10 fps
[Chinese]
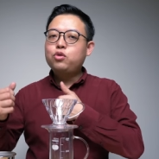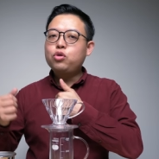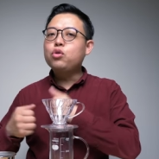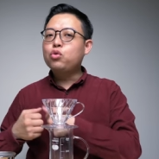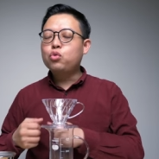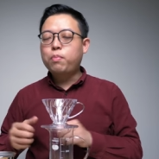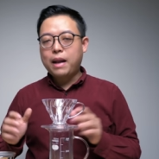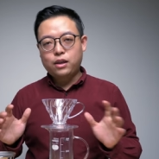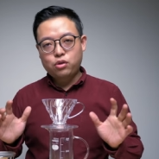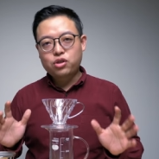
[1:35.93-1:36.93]
均匀度本
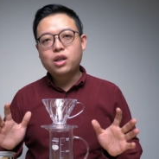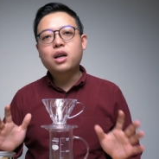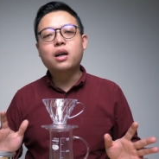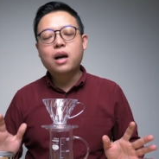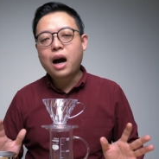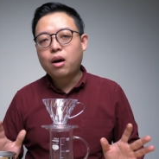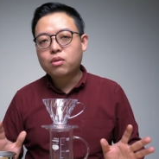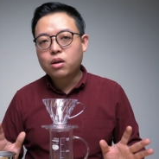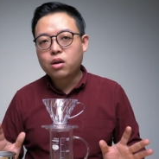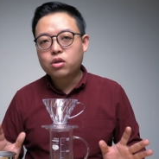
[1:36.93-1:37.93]
来就是很好
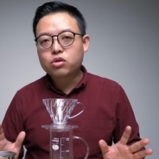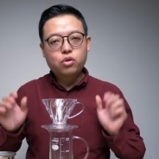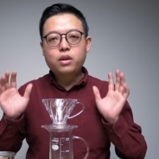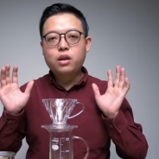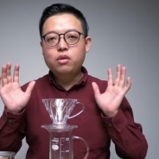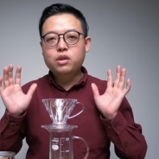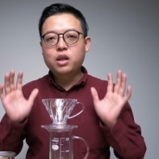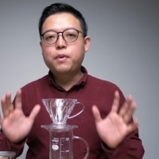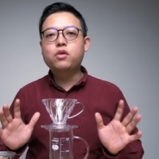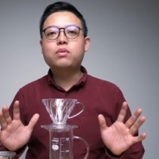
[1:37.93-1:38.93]
的吼，所以呢，用这
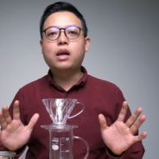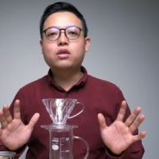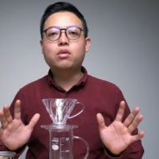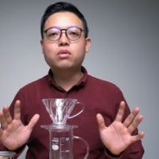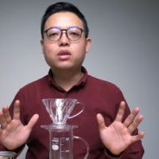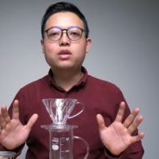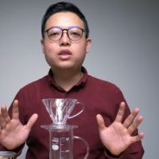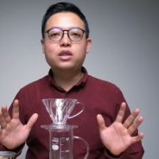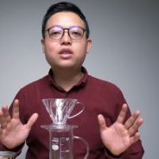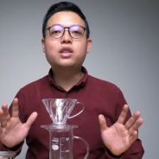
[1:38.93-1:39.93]
个变速来冲呢，
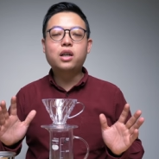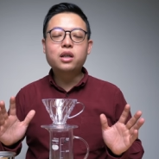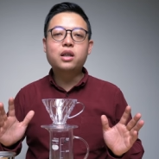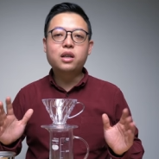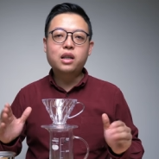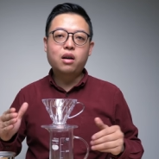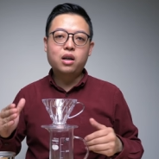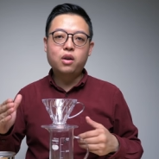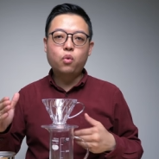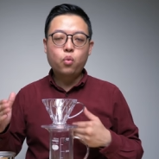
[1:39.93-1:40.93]
其实可以喝到
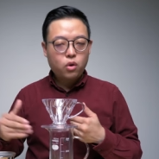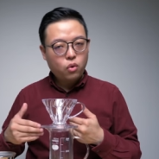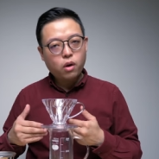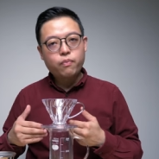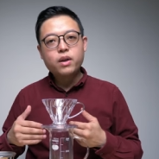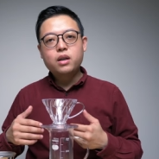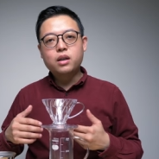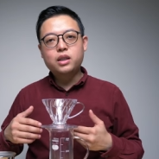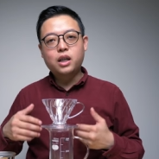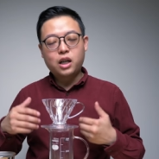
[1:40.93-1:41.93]
很温润。
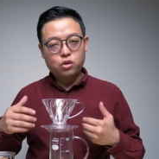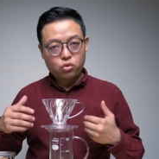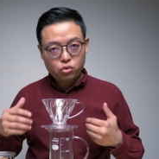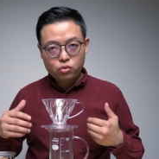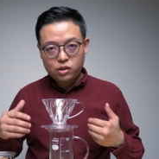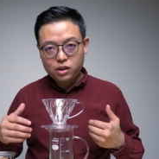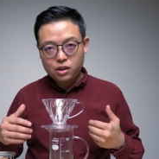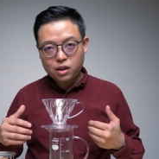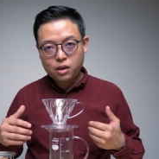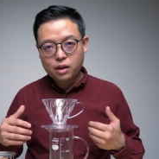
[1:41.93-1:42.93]
而且很舒适
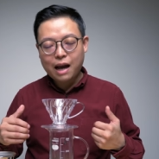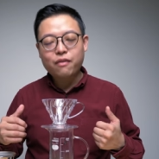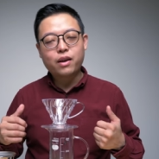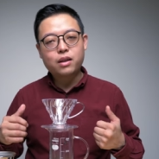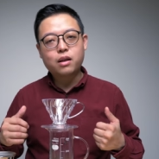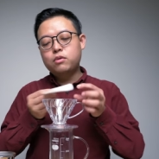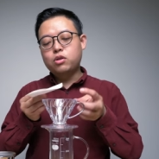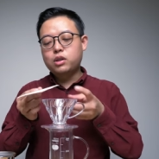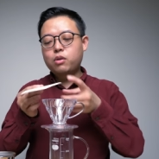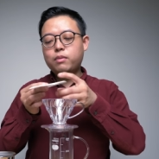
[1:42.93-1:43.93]
的咖啡的。
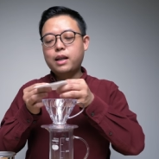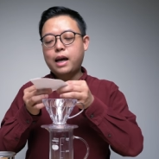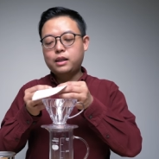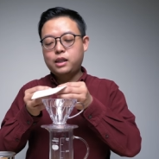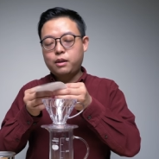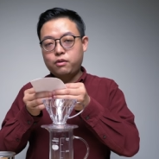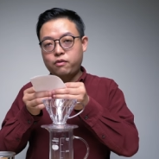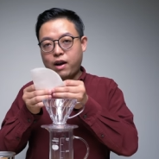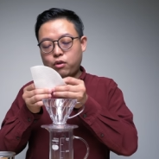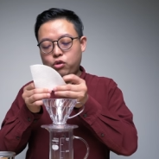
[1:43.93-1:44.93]
首先，我们当然先
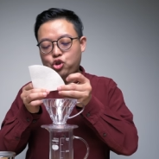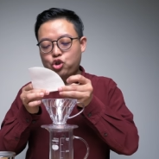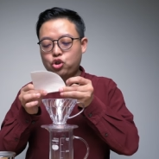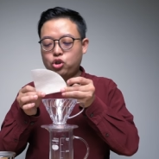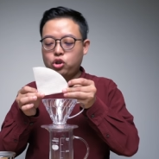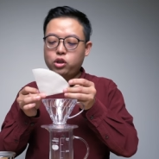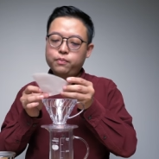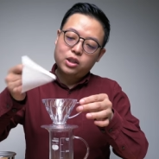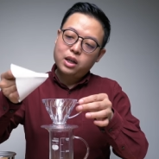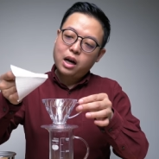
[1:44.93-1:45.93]
放滤纸，
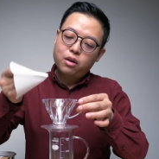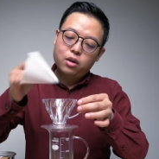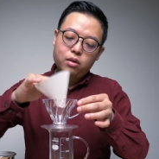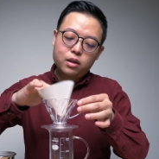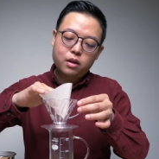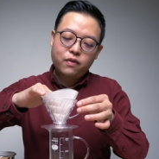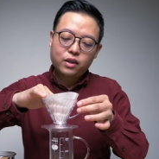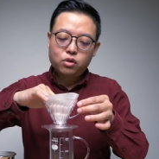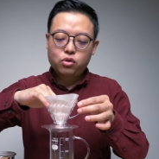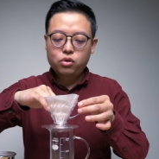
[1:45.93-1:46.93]
折好以后呢，
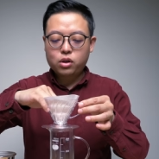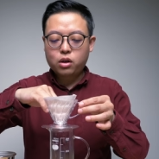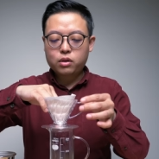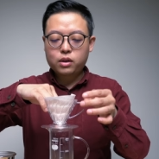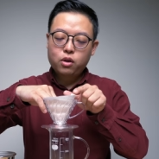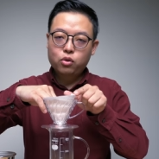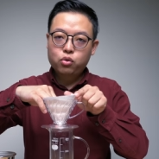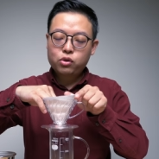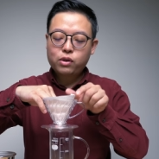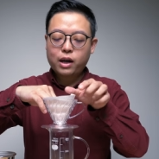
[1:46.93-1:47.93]
放进去以后呢，有
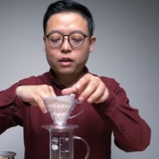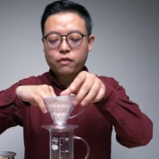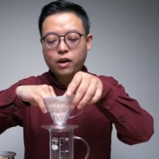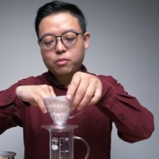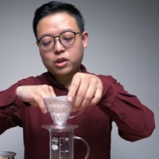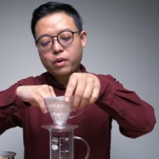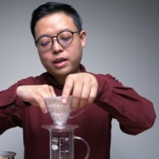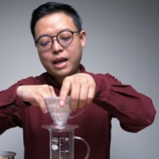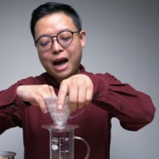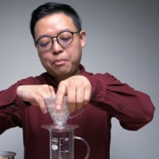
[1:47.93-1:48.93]
凸出来的地方，我们稍微
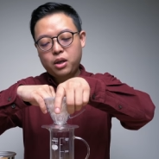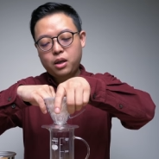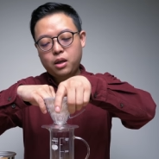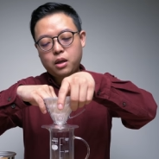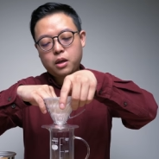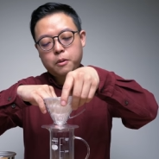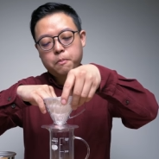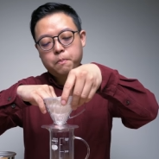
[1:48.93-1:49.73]
压平，